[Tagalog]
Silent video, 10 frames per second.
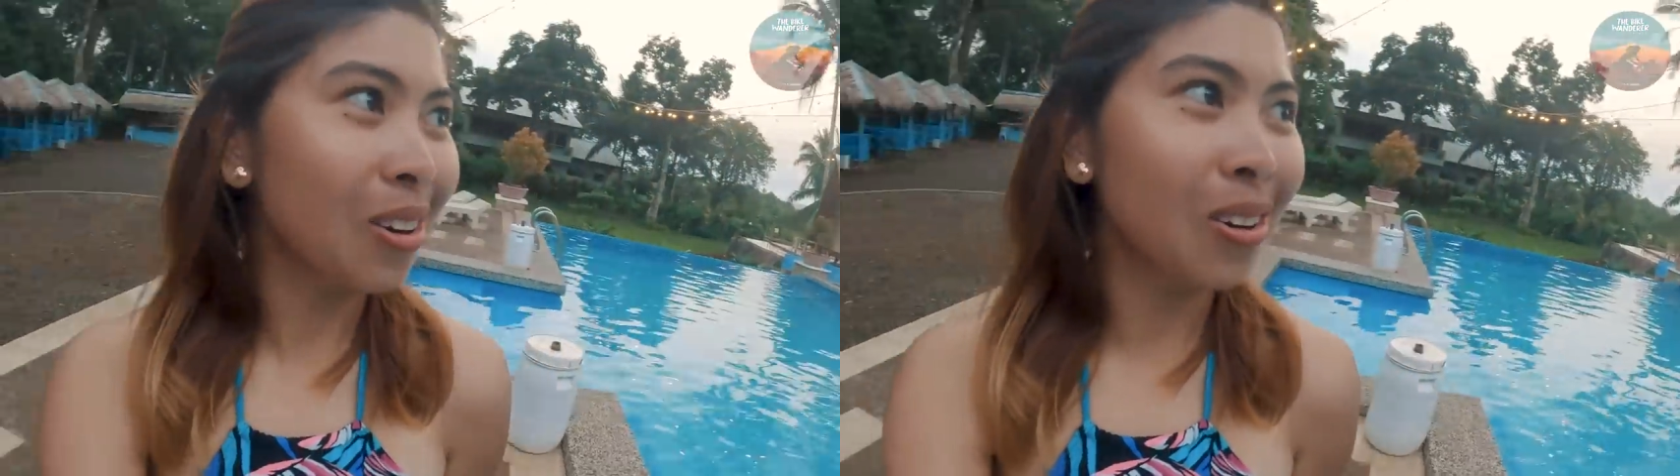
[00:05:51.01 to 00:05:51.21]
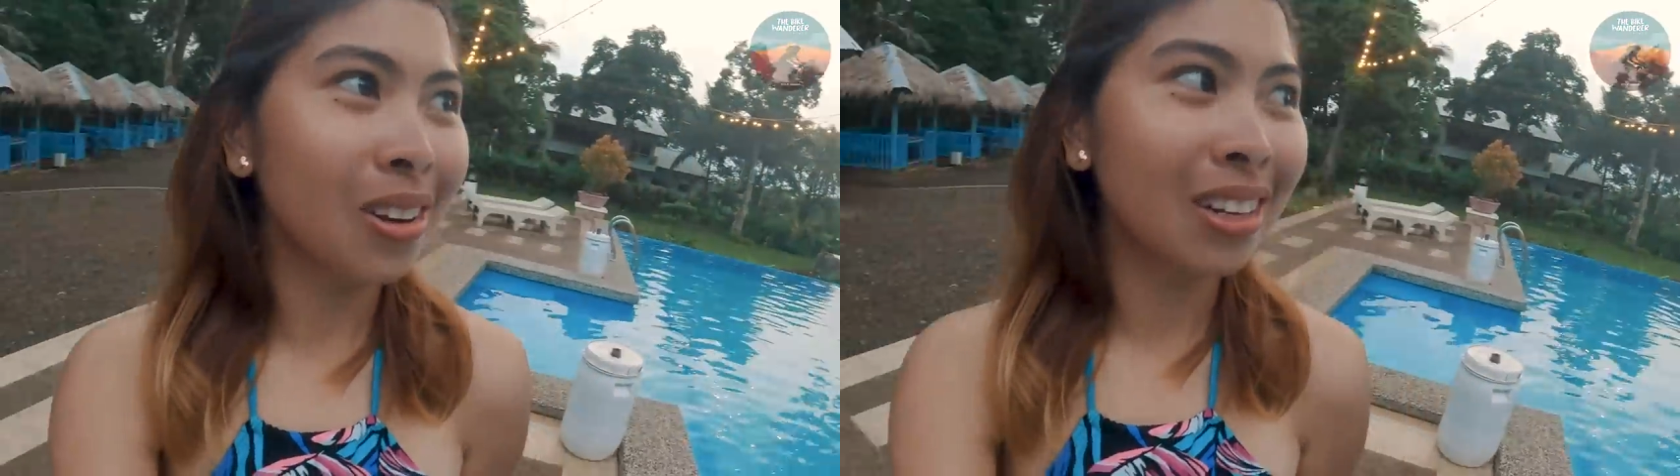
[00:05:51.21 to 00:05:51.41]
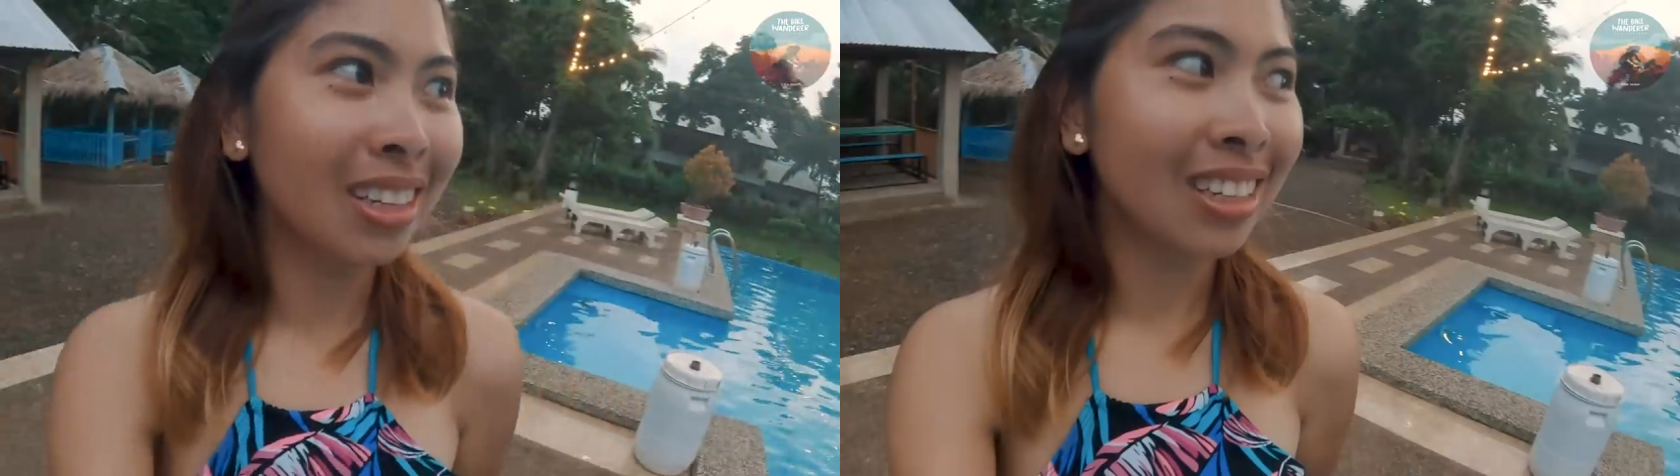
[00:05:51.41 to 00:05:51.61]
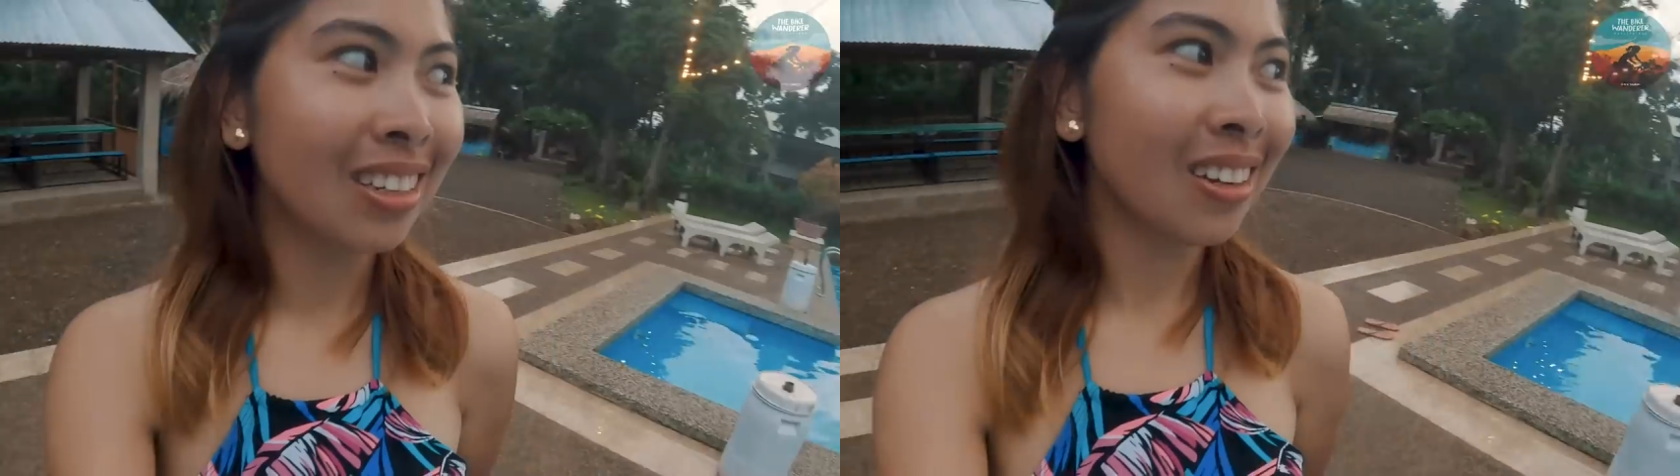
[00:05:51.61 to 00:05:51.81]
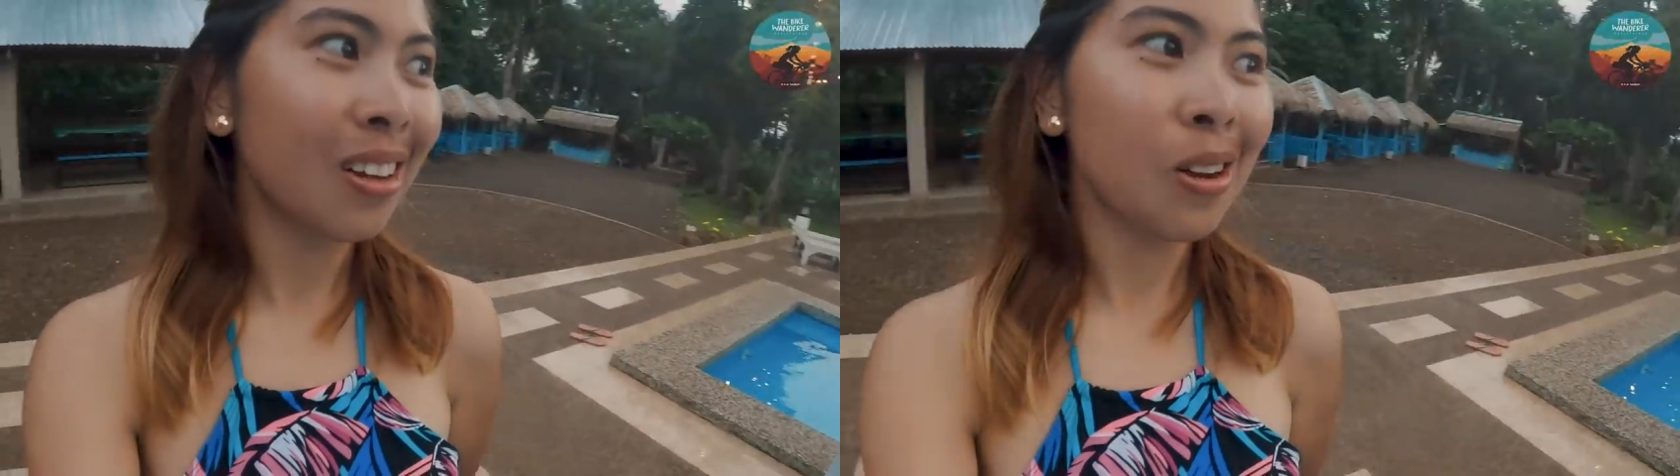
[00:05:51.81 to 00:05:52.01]
ako.
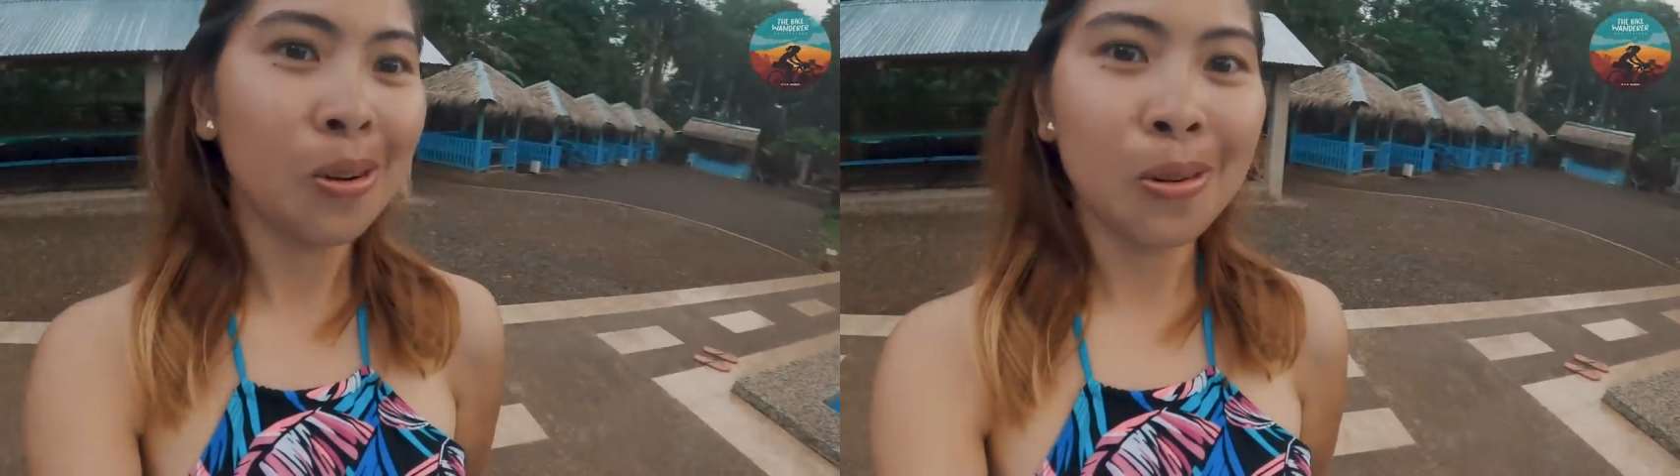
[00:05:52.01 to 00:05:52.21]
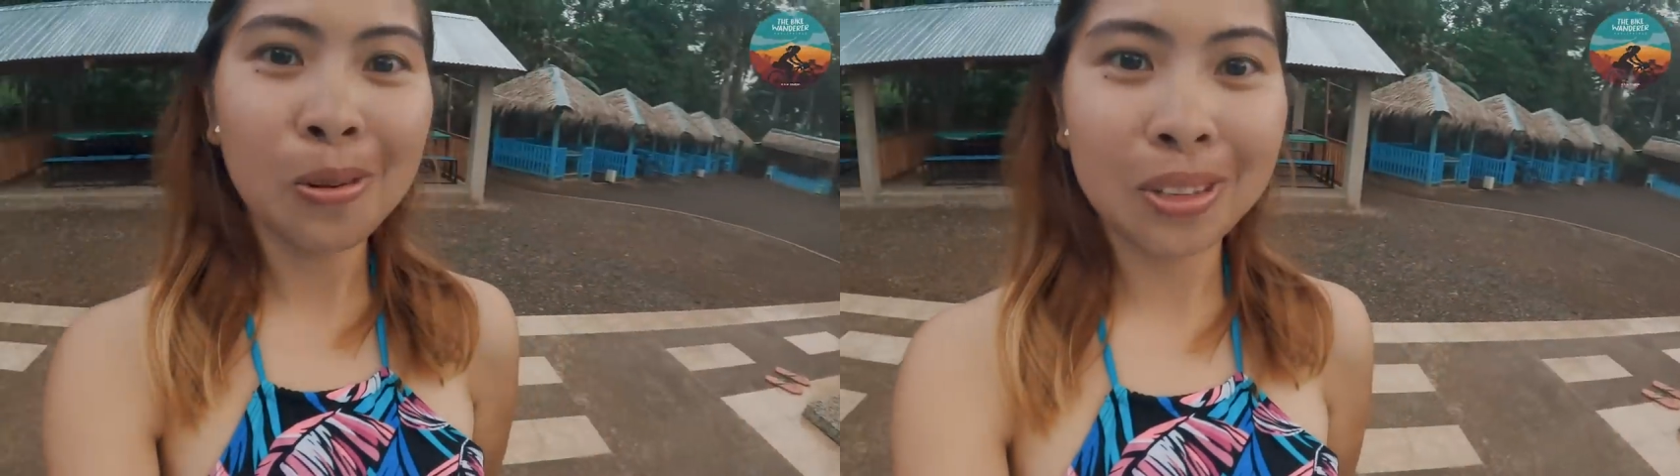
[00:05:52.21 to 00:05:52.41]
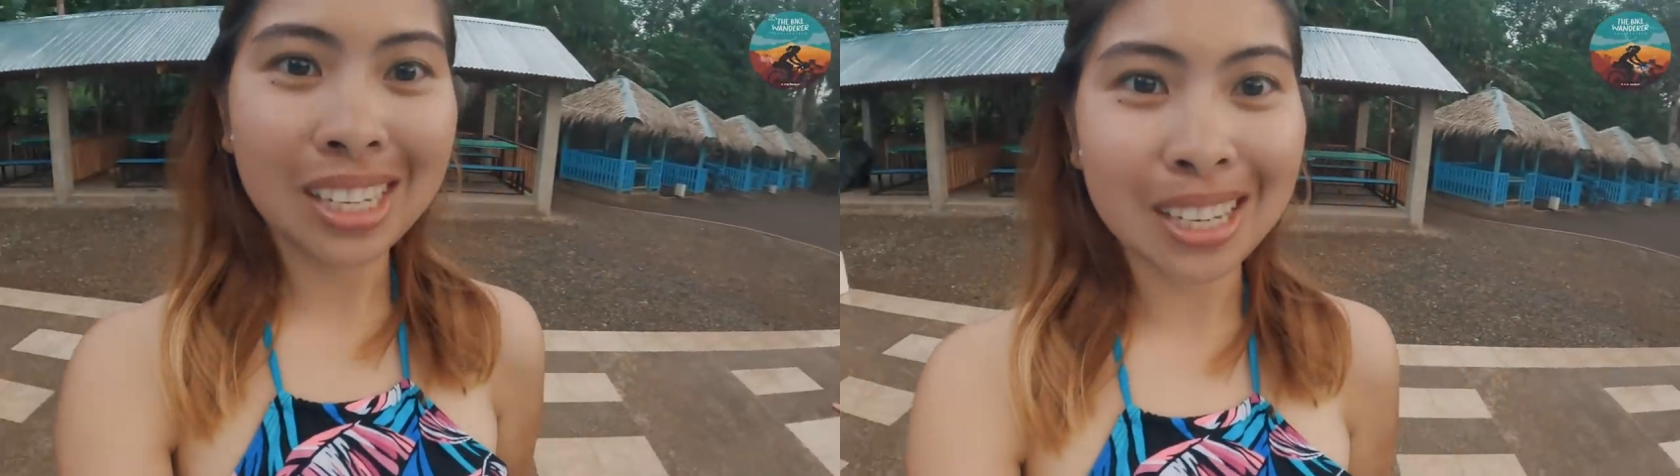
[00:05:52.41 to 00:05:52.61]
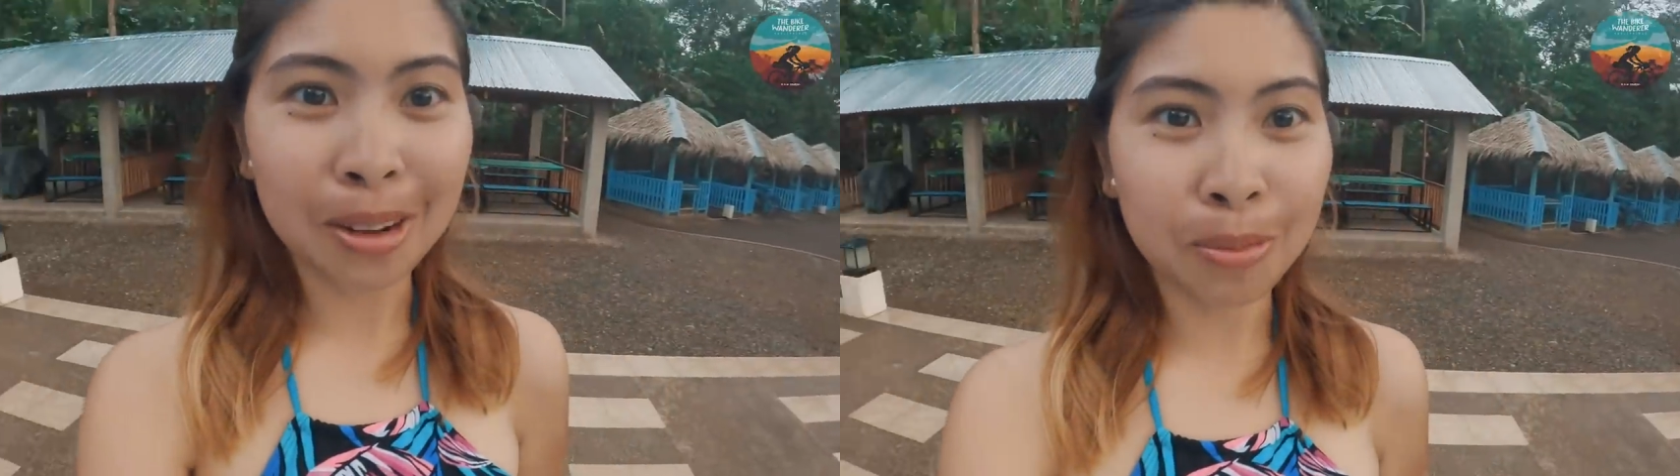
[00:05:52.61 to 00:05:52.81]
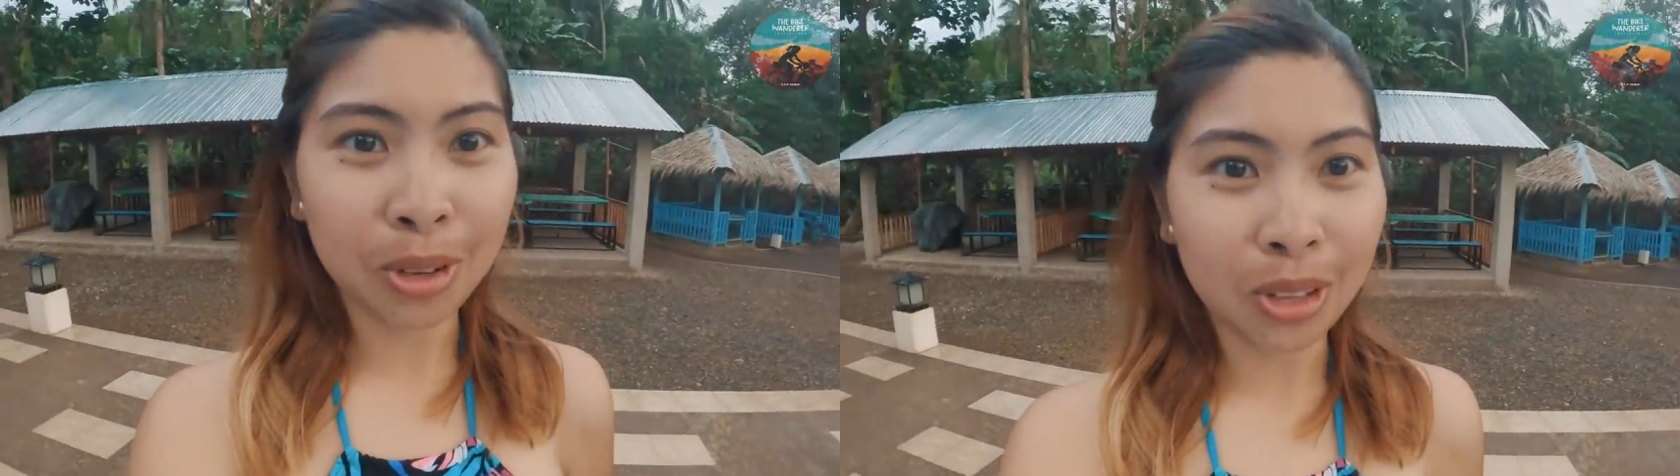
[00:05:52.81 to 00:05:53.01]
Ooh,
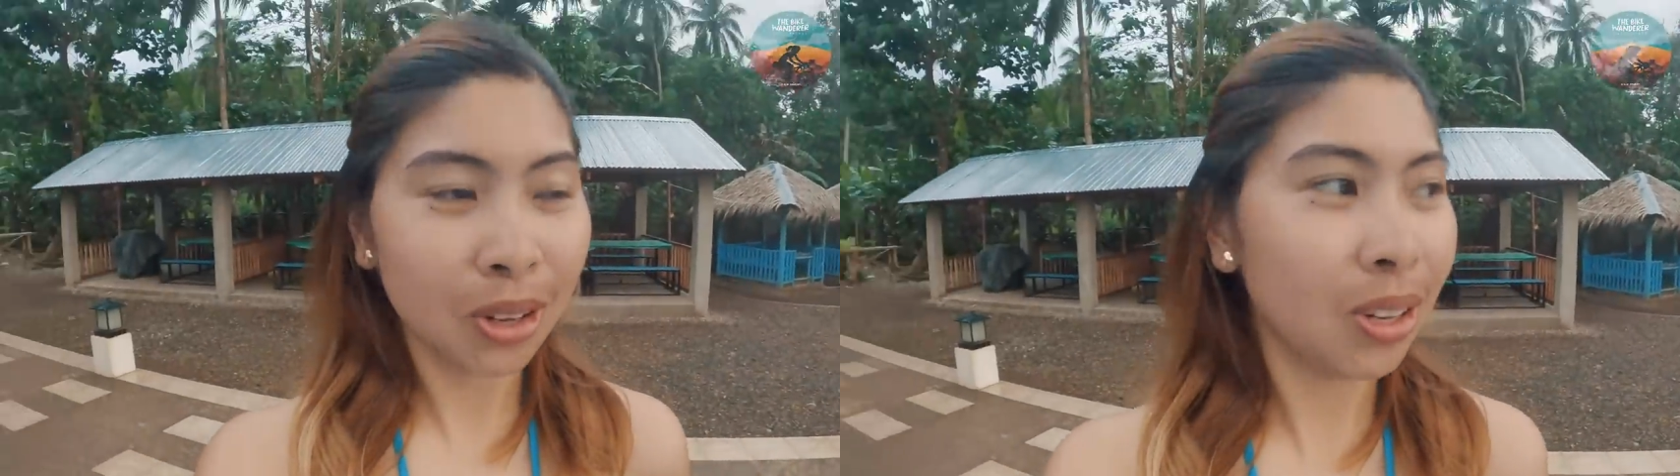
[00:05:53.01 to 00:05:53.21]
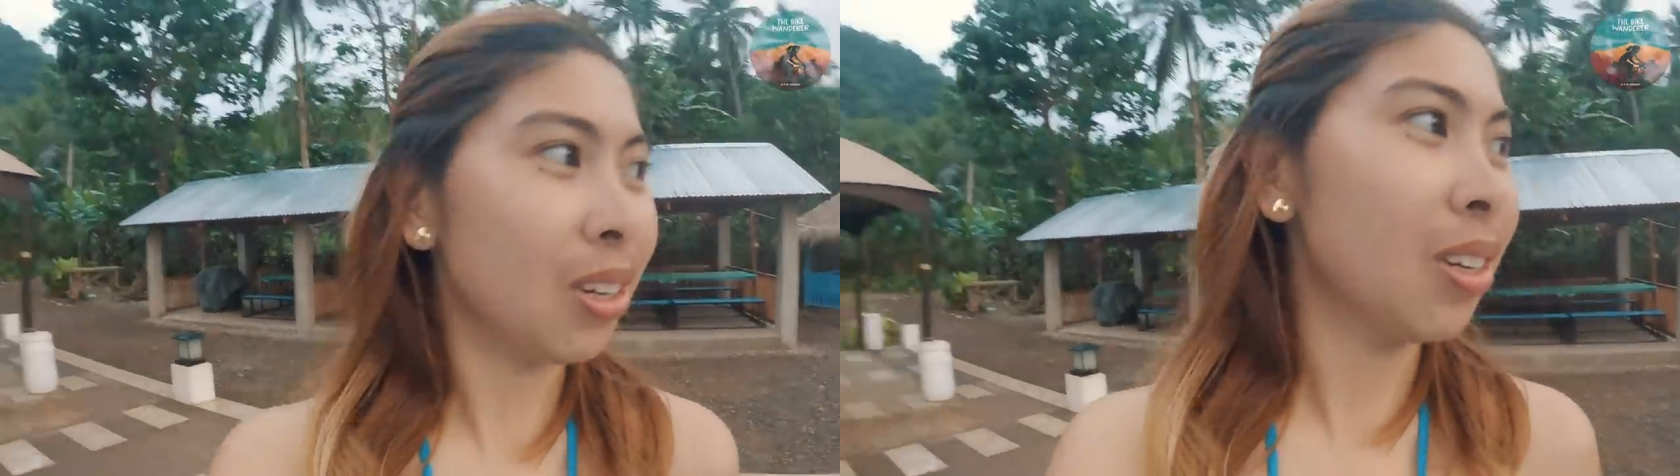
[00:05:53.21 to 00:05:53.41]
deserve ko to.